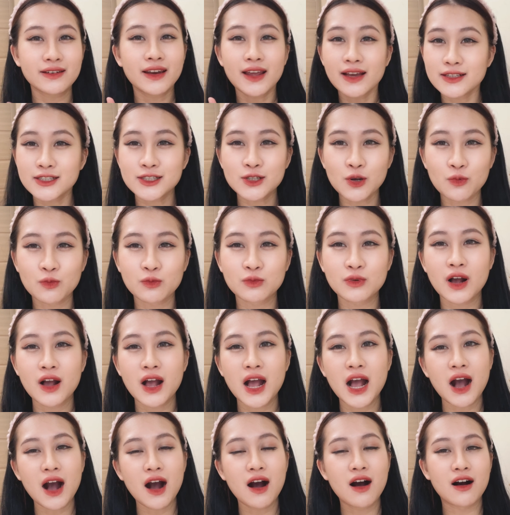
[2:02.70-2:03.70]
nên dùng
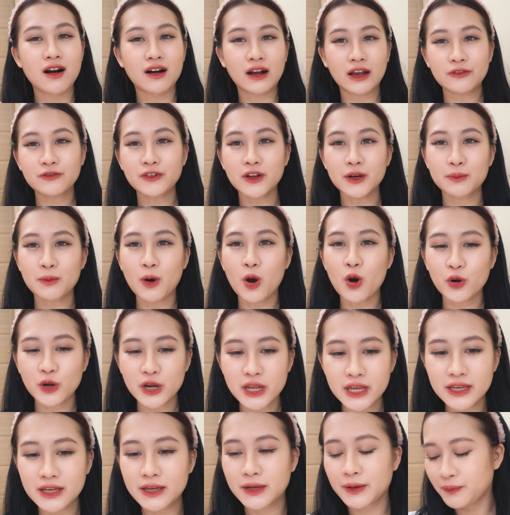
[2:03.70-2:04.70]
ở cái phần
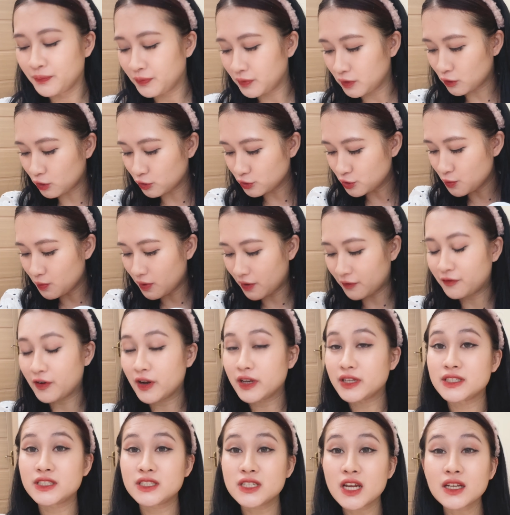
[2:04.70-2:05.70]
body Nói chung là
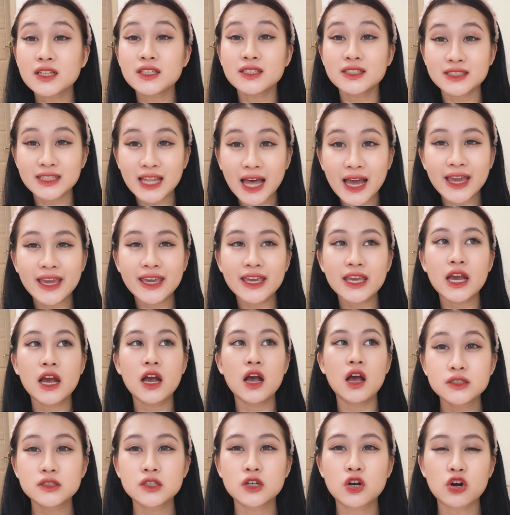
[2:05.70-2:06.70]
phần chân tay
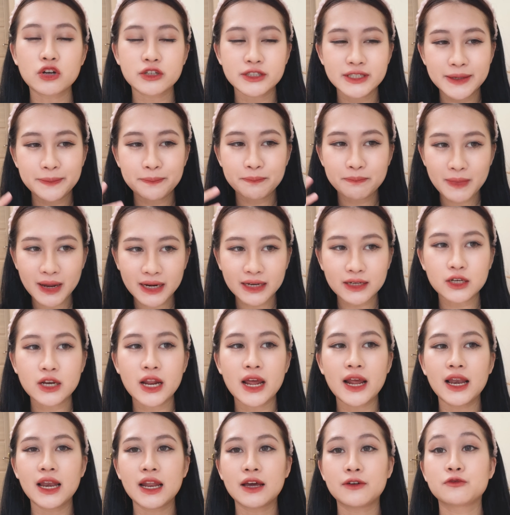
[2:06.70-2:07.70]
chứ còn trên mặt
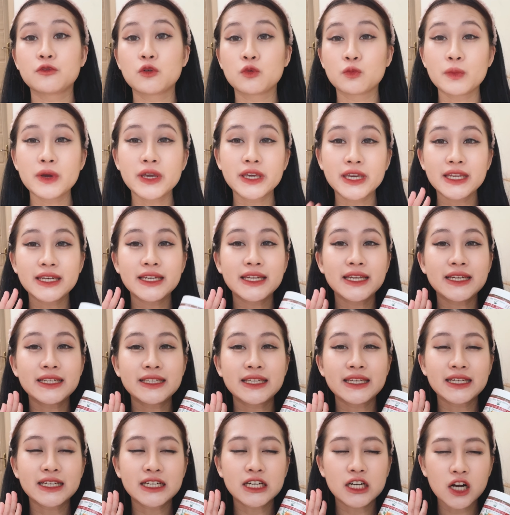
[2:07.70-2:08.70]
hay là vùng
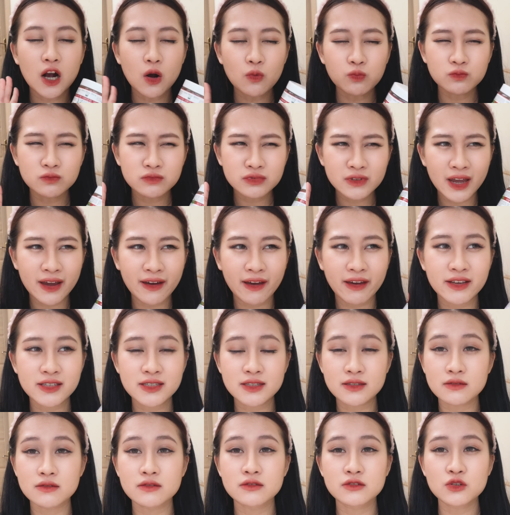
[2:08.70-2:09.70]
bikini thì không thể
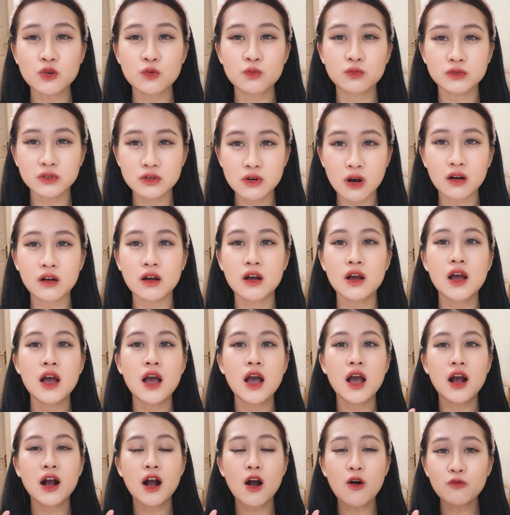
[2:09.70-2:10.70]
sử dụng được
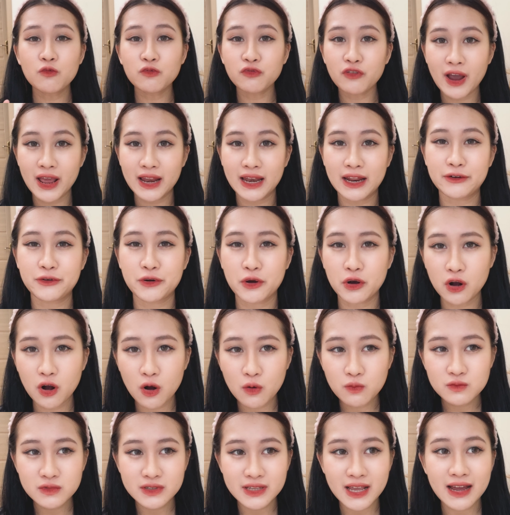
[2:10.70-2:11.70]
Không phải là nó
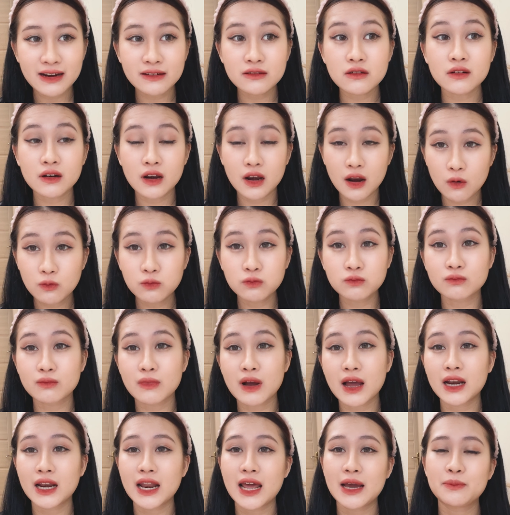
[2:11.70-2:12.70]
không ra được lông
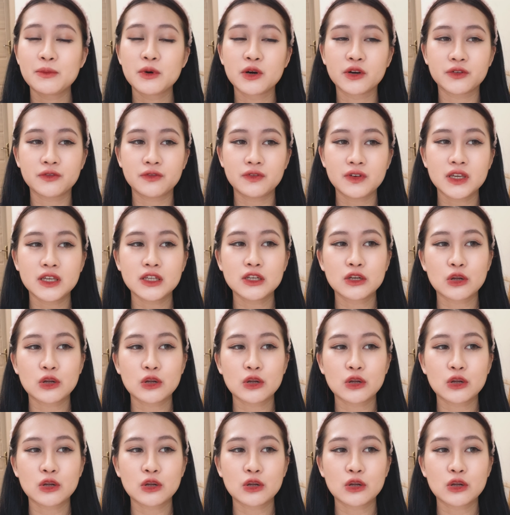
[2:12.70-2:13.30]
mà là bởi vì